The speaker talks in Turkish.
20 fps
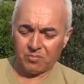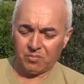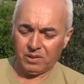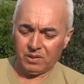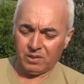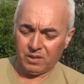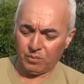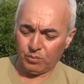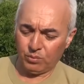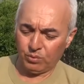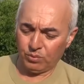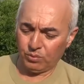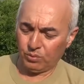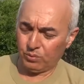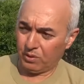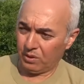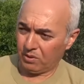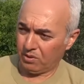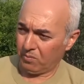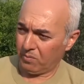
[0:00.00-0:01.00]
Bir de bunu
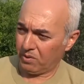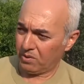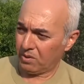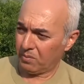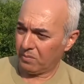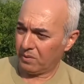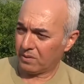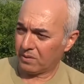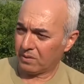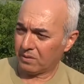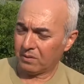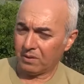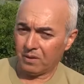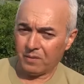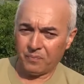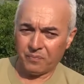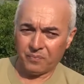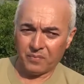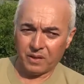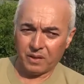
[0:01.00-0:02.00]
üretim
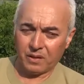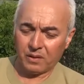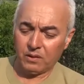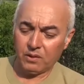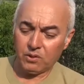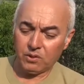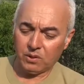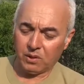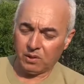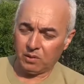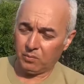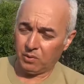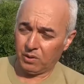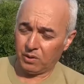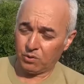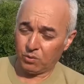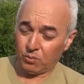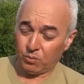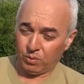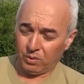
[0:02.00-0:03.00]
aşamasında hiç tarım
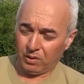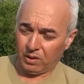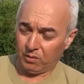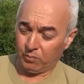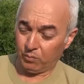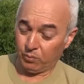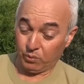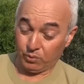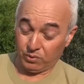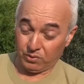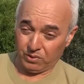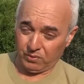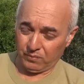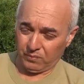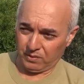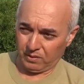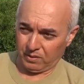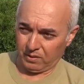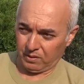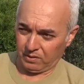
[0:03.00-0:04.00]
ilacı kullanılmıyor.
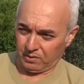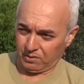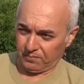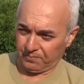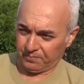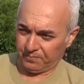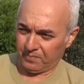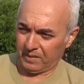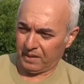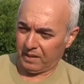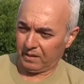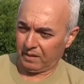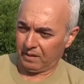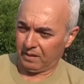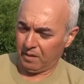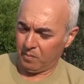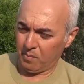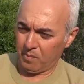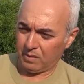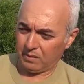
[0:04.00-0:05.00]
Sıfır ilaç.
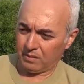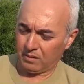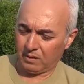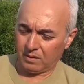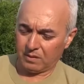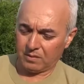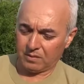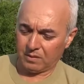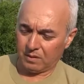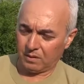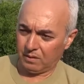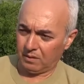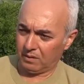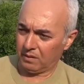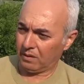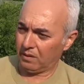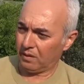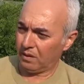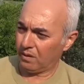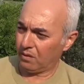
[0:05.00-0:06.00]
Yani ne mantar
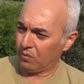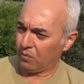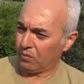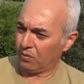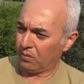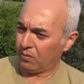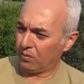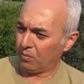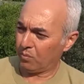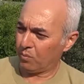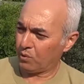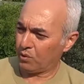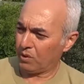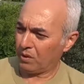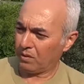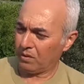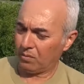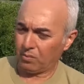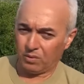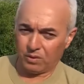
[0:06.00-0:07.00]
hastalığı ne de e,
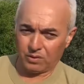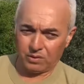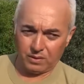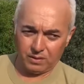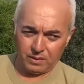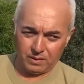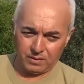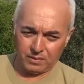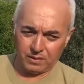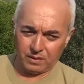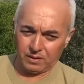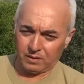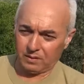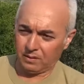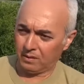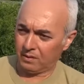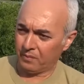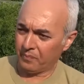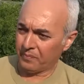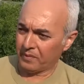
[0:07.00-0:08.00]
böcekle bulaşan
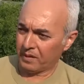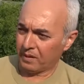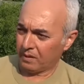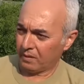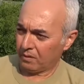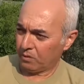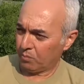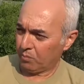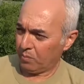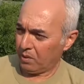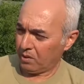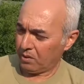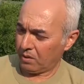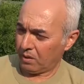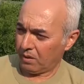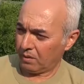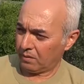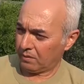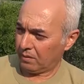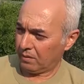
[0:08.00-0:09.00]
hastalıklar
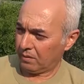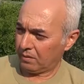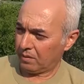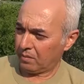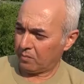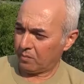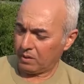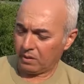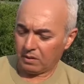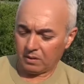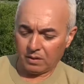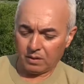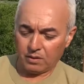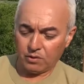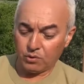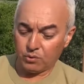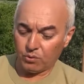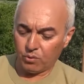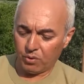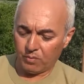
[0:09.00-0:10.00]
5-6 yıldan beri daha
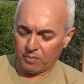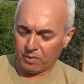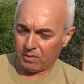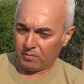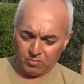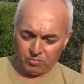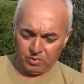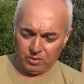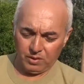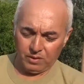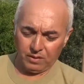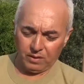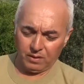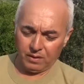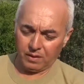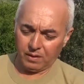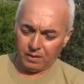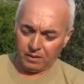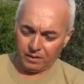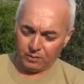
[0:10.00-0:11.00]
hiç görmedim. Bu
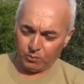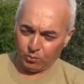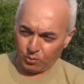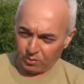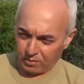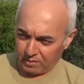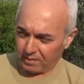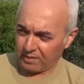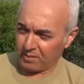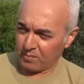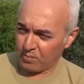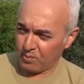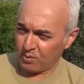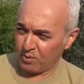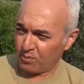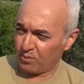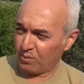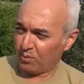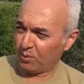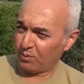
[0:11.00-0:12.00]
nedenle gayet organik bir
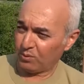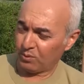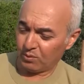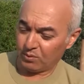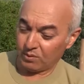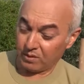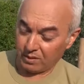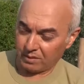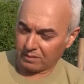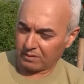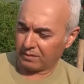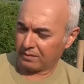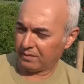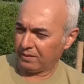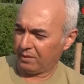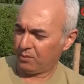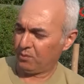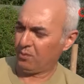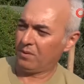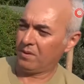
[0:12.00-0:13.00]
üründe olduğunu
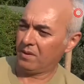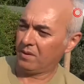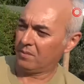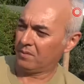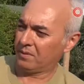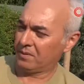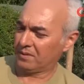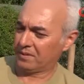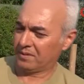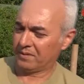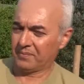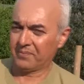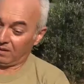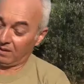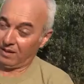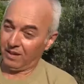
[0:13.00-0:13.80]
rahatlıkla söyleyebiliriz.